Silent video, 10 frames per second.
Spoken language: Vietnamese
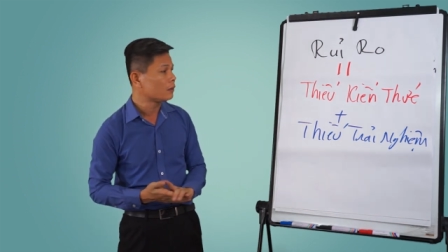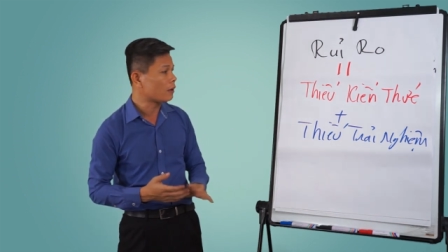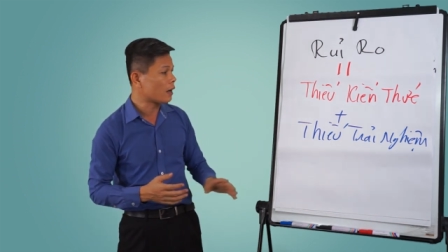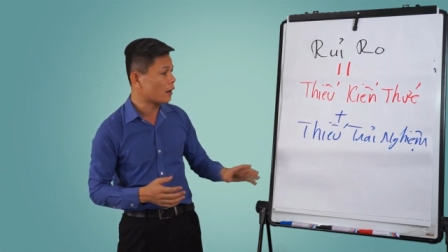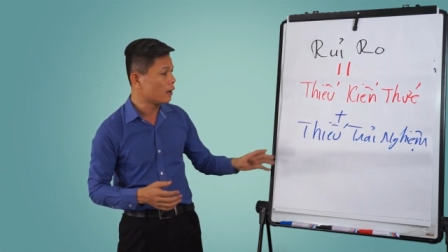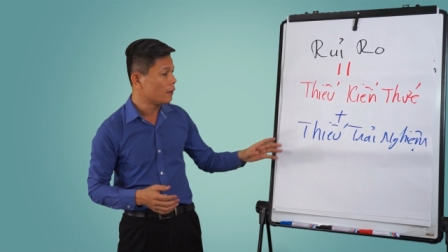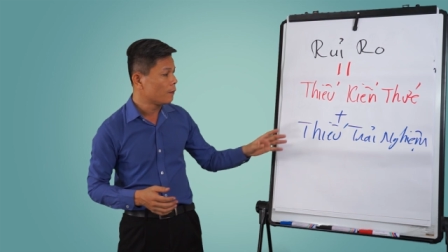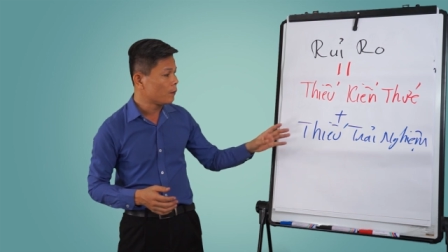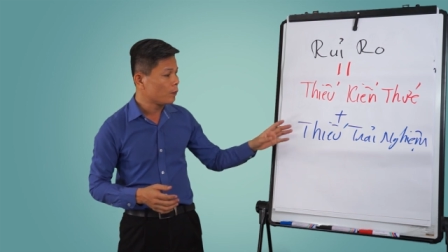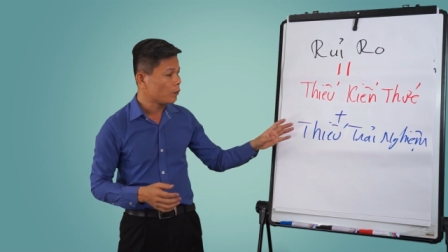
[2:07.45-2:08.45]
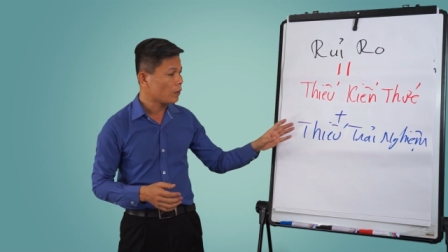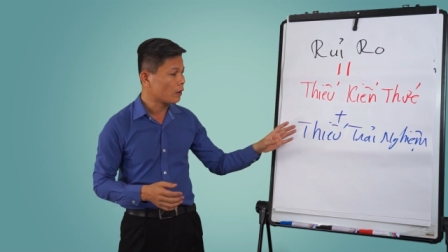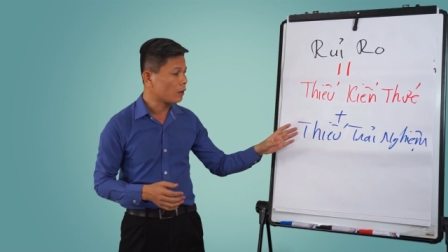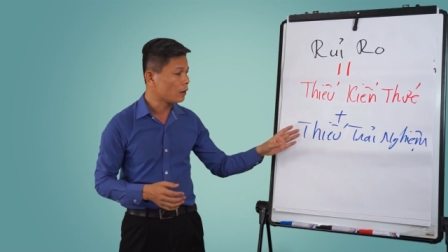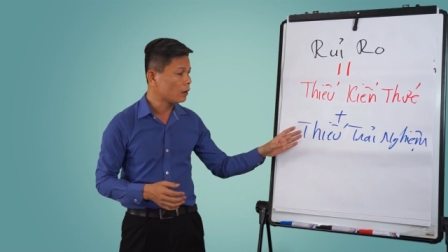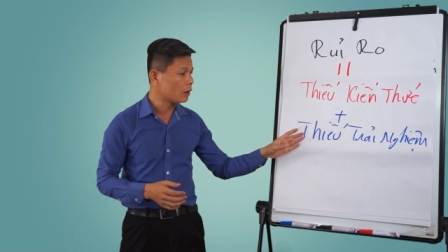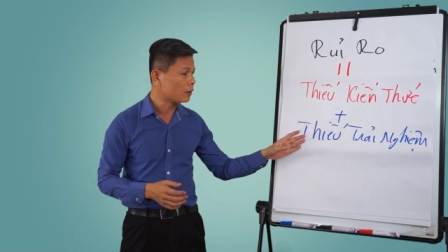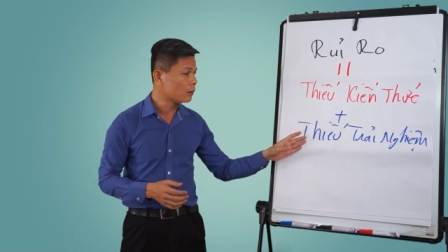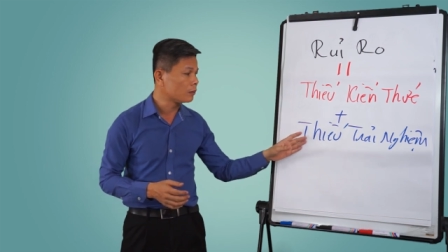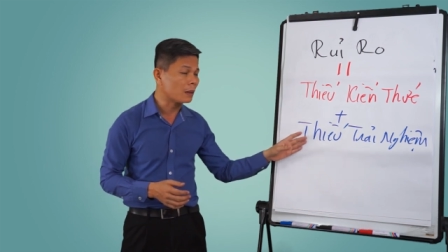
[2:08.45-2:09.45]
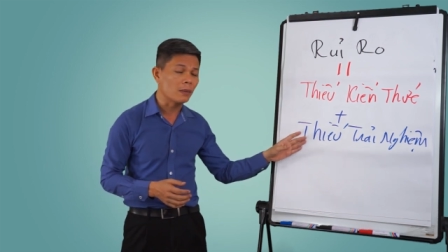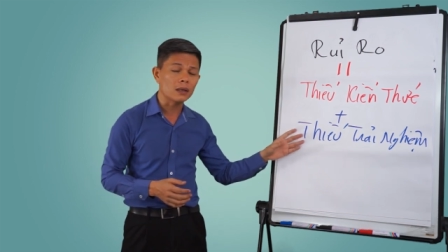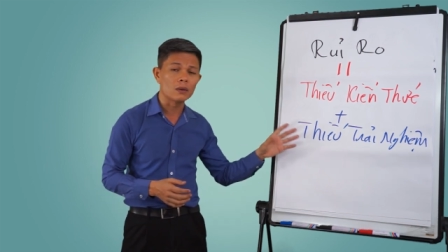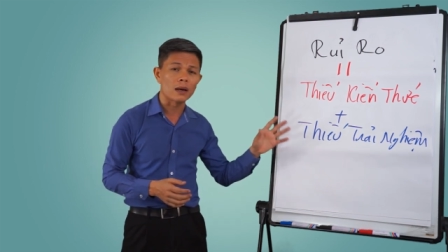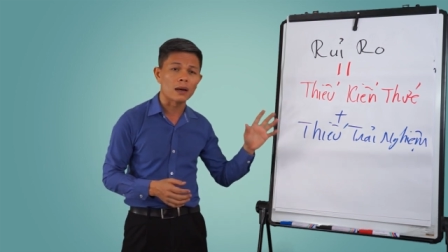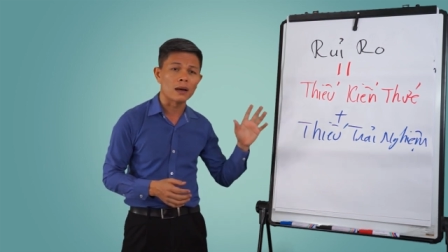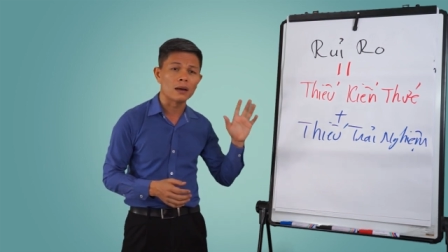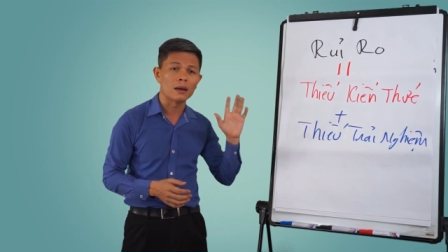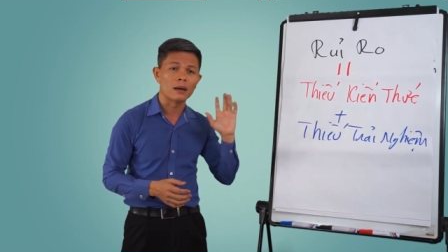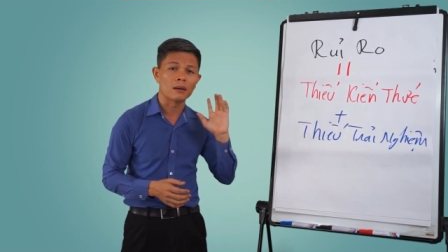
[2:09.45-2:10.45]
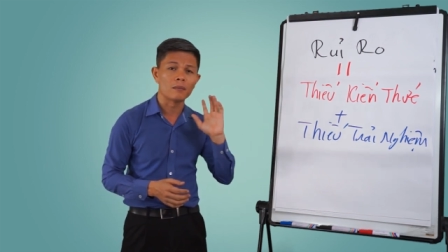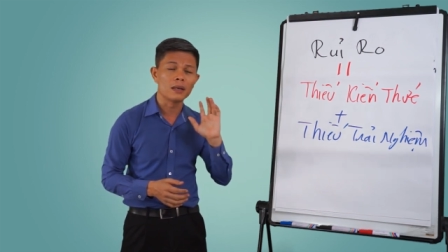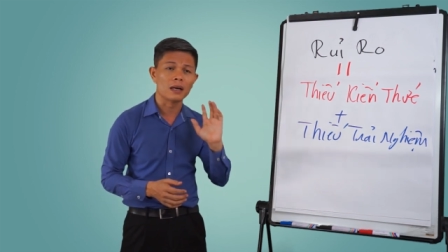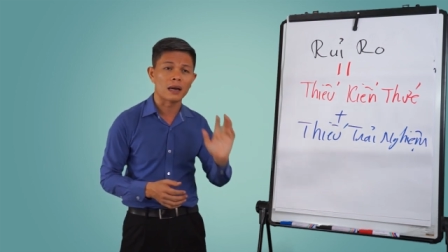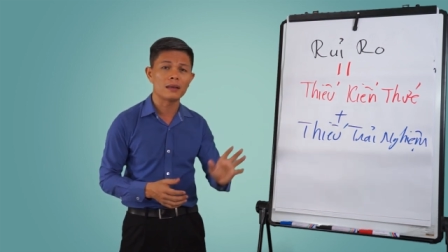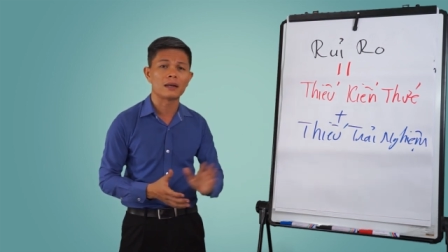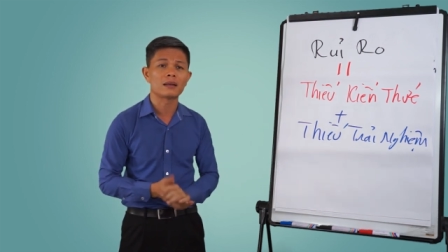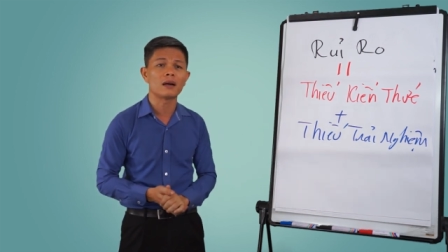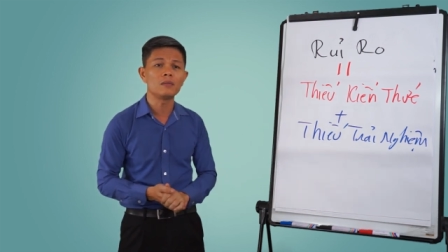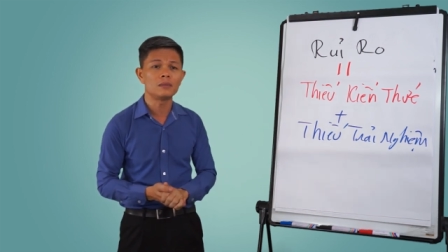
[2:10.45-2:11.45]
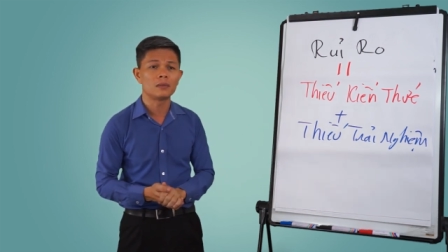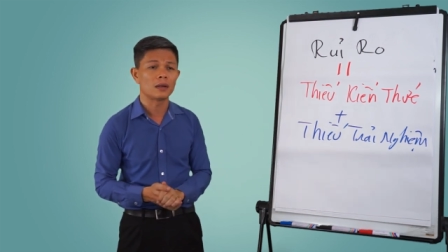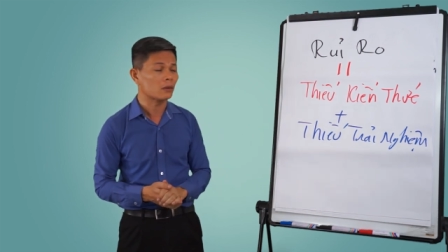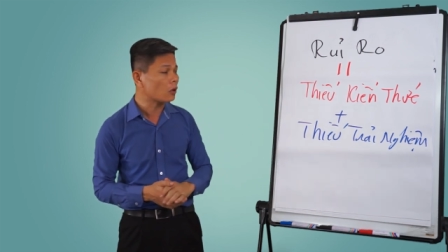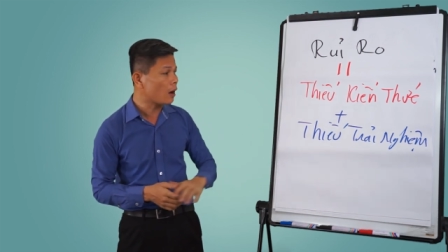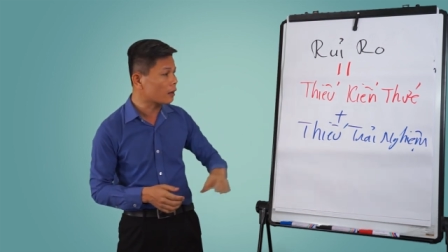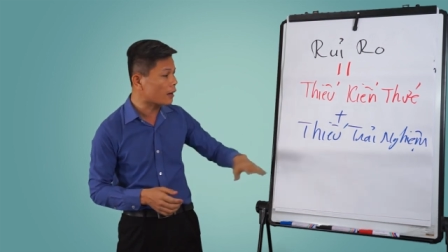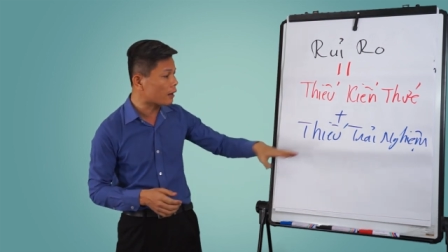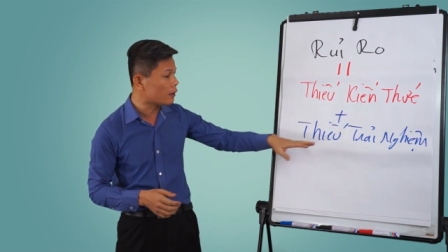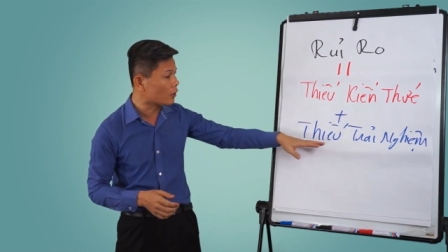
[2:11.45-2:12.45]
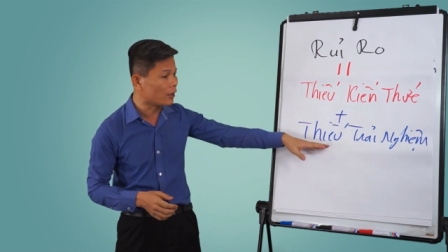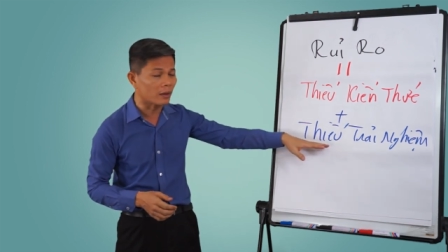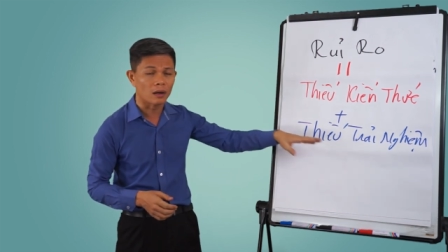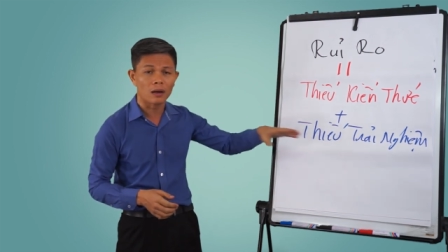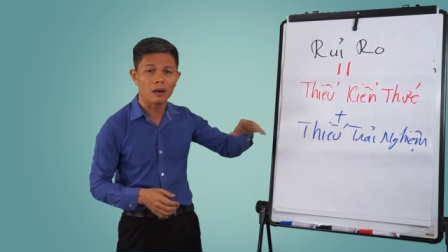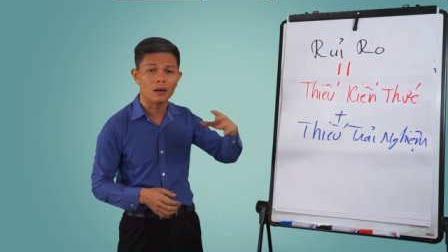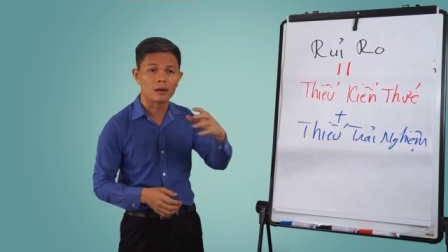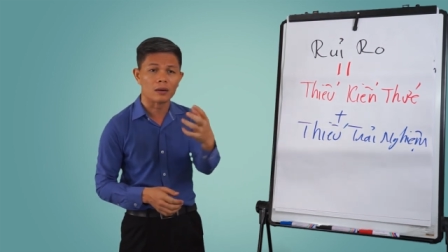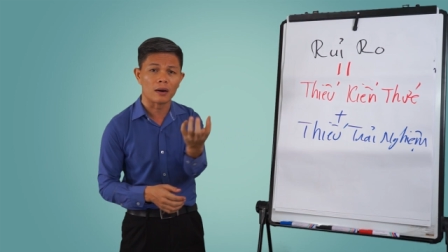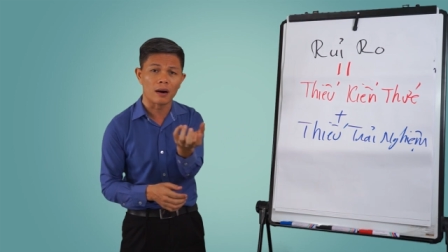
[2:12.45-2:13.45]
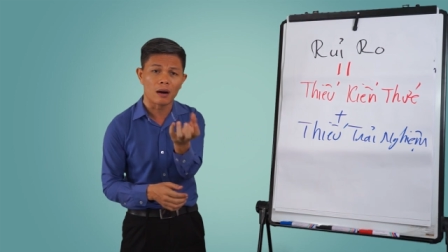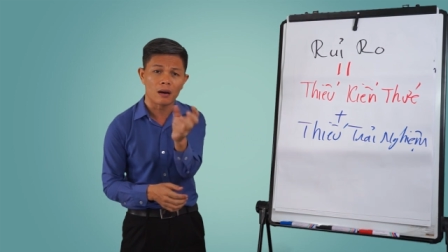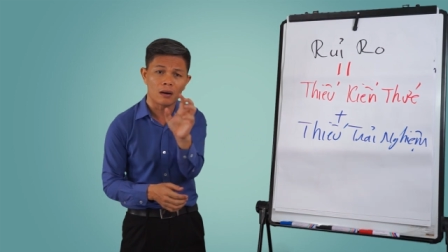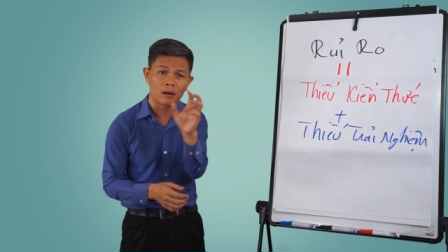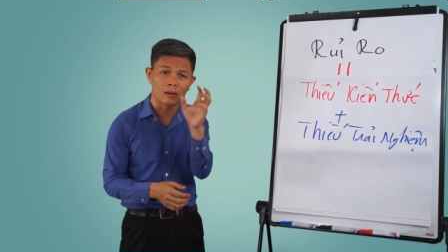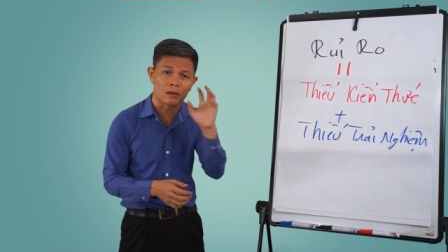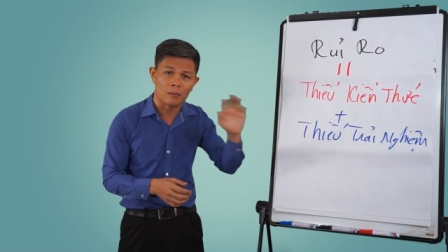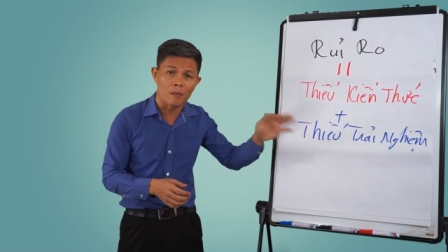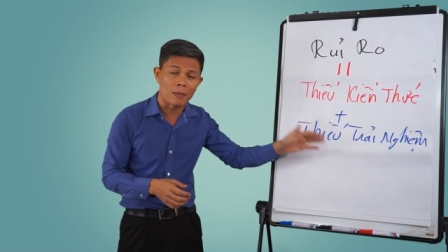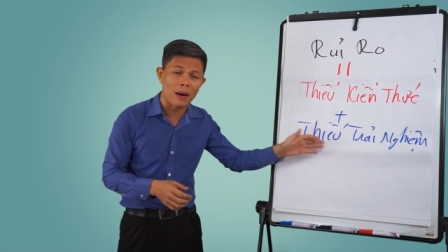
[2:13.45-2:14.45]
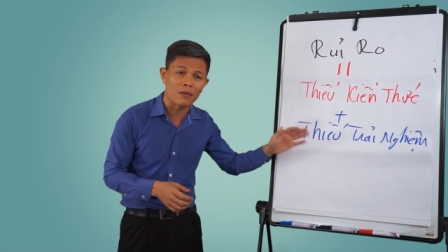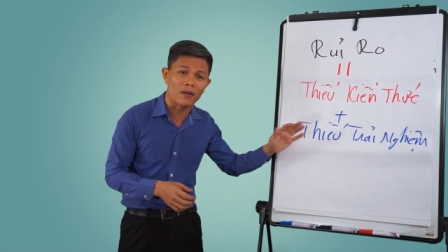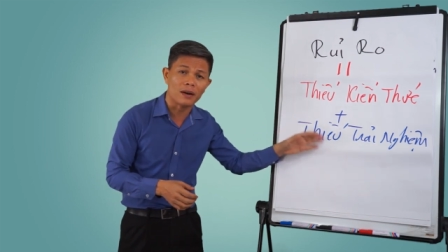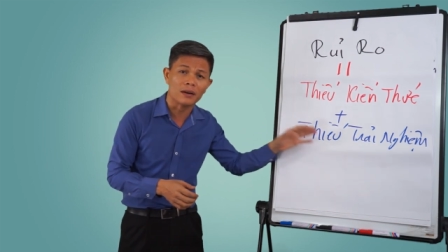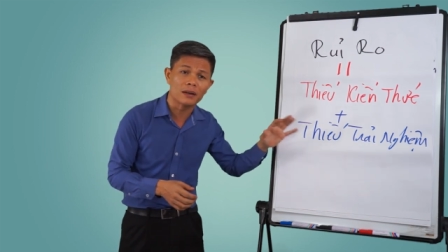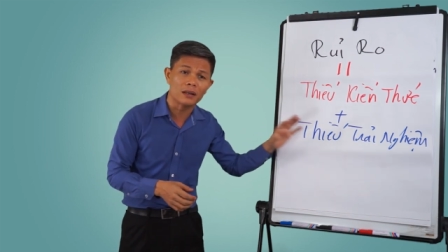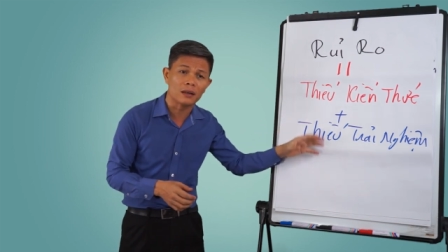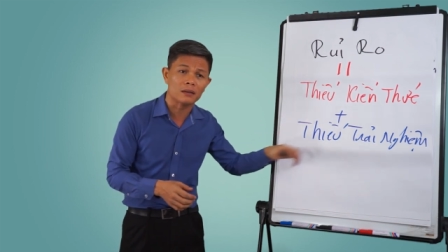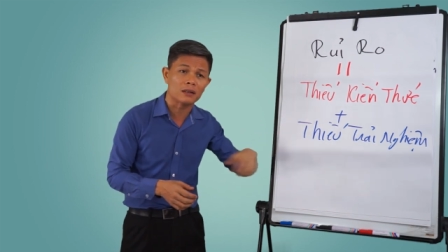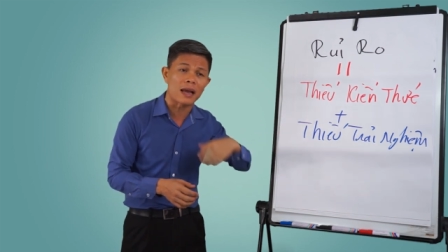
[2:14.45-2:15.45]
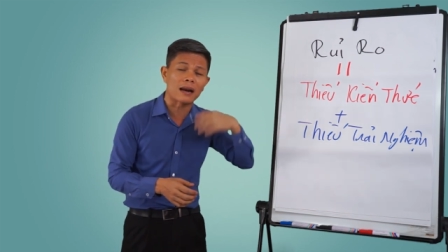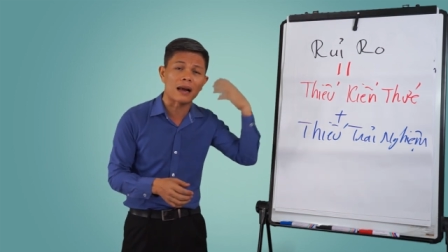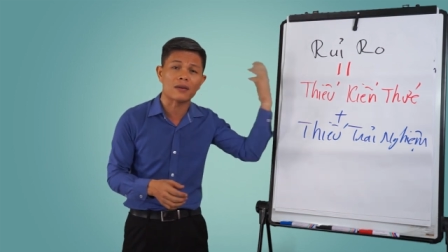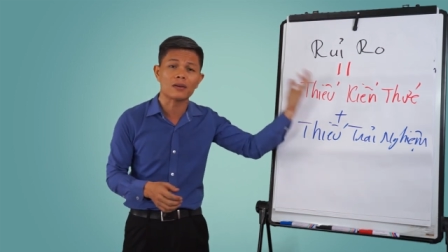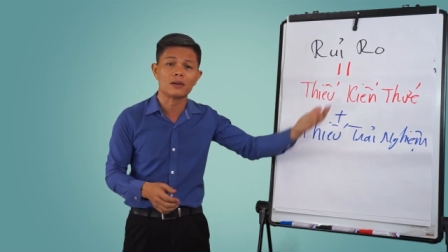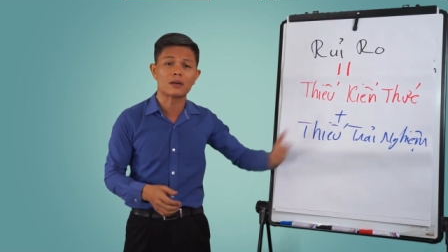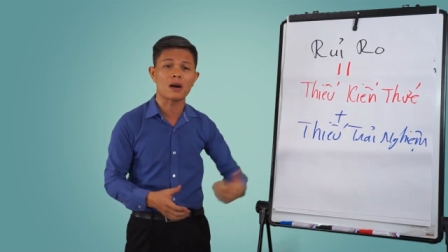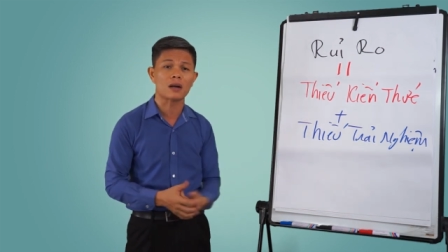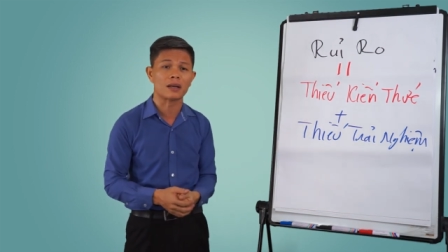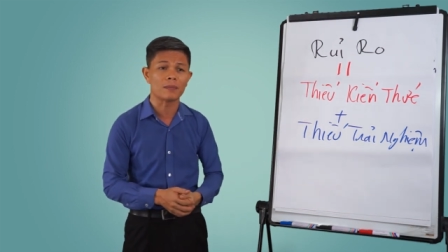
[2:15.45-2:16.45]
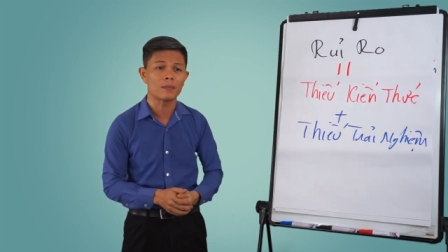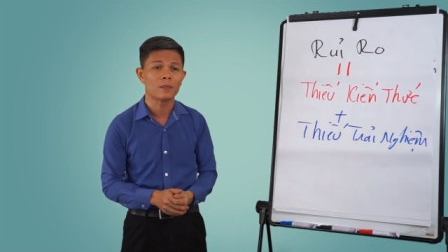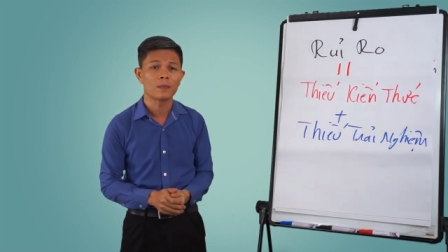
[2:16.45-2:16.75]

Và mình mới kêu là bây giờ hãy nhanh chóng thoát ra để tiền nó bạn bảo vệ được cái gì sang lại cho người có kinh nghiệm.